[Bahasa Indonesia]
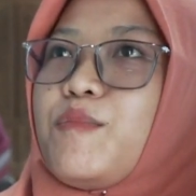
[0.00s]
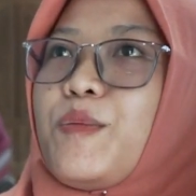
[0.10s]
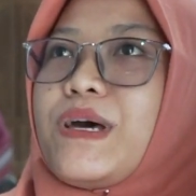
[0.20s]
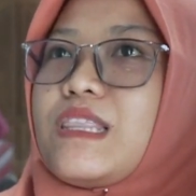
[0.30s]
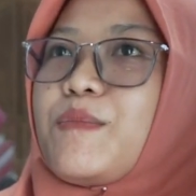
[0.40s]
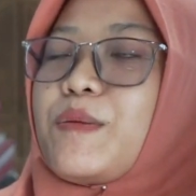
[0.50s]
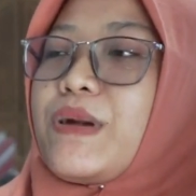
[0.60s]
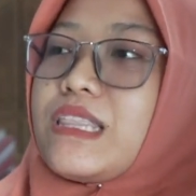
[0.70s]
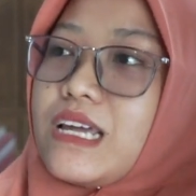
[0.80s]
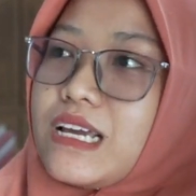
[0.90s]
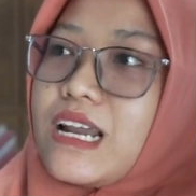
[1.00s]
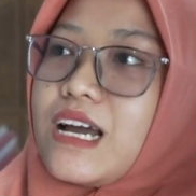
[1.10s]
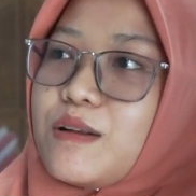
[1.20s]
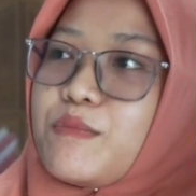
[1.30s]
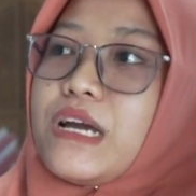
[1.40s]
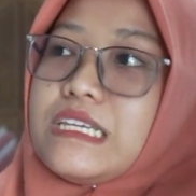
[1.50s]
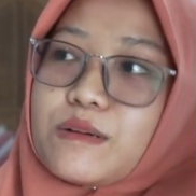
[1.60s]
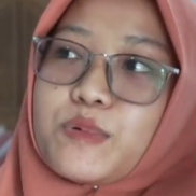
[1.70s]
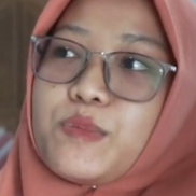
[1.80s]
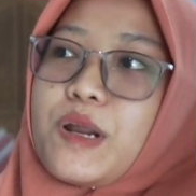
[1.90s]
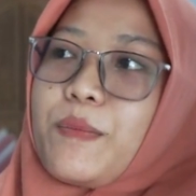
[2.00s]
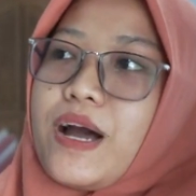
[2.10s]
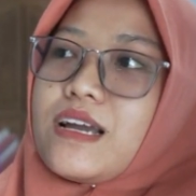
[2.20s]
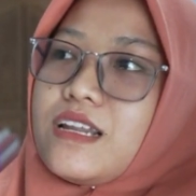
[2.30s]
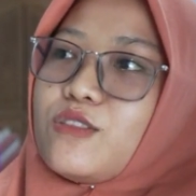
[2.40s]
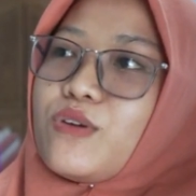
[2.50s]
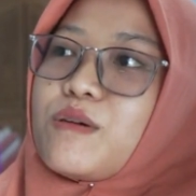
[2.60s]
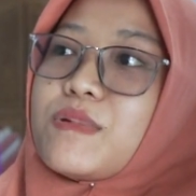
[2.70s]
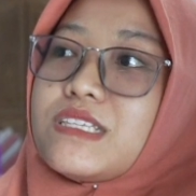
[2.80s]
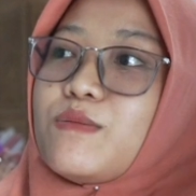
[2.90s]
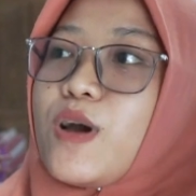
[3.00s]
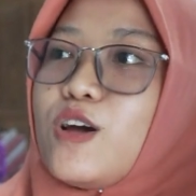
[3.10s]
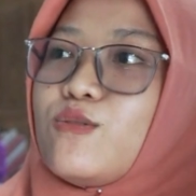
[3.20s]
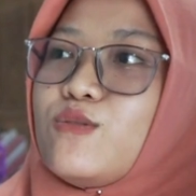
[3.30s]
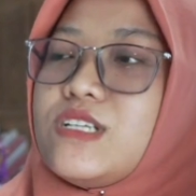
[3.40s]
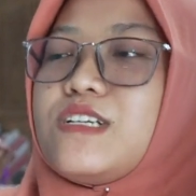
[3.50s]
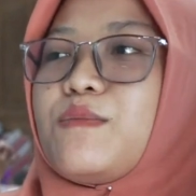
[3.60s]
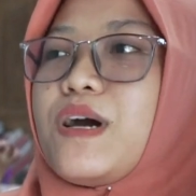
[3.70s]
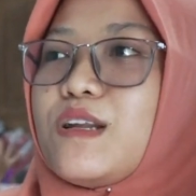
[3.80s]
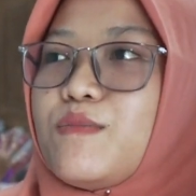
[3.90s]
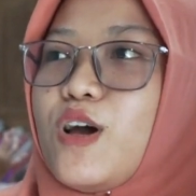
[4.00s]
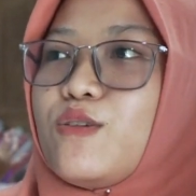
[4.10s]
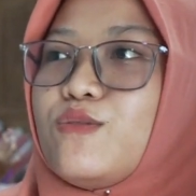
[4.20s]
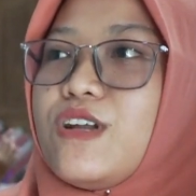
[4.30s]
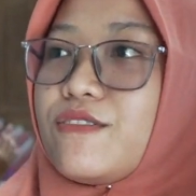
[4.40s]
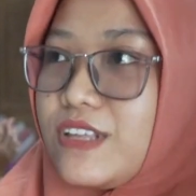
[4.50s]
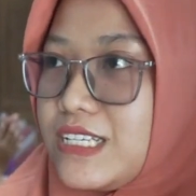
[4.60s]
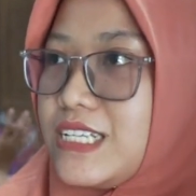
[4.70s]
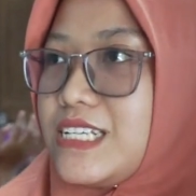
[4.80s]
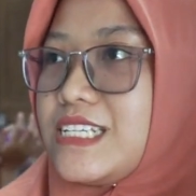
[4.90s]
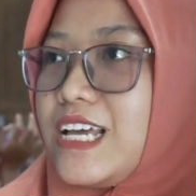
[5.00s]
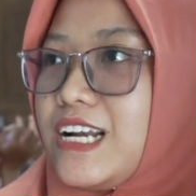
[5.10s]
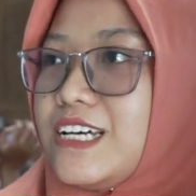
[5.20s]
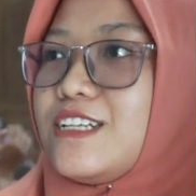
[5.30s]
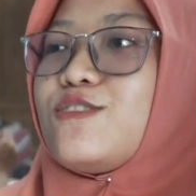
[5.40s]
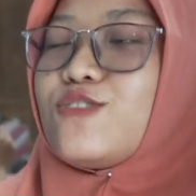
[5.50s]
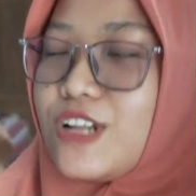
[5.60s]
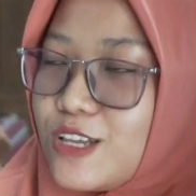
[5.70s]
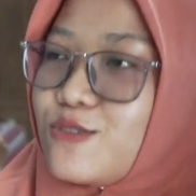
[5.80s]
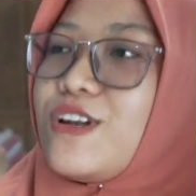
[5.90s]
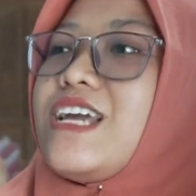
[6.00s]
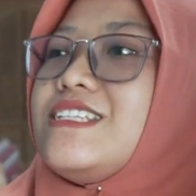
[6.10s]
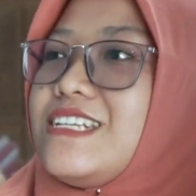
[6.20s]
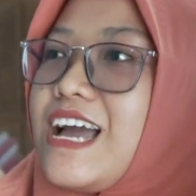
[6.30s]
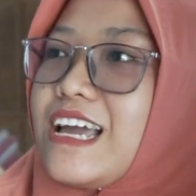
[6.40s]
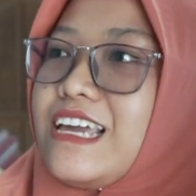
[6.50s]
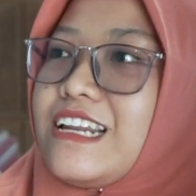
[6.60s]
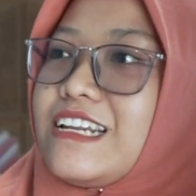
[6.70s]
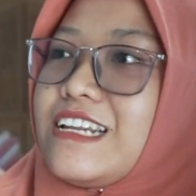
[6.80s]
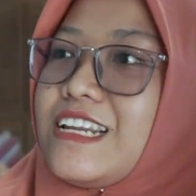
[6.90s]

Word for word: pemantapan materi karena kan banyak beberapa agen itu yang masih baru jadi kemarin baru daftar jadi reseller terus langsung naik jadi agen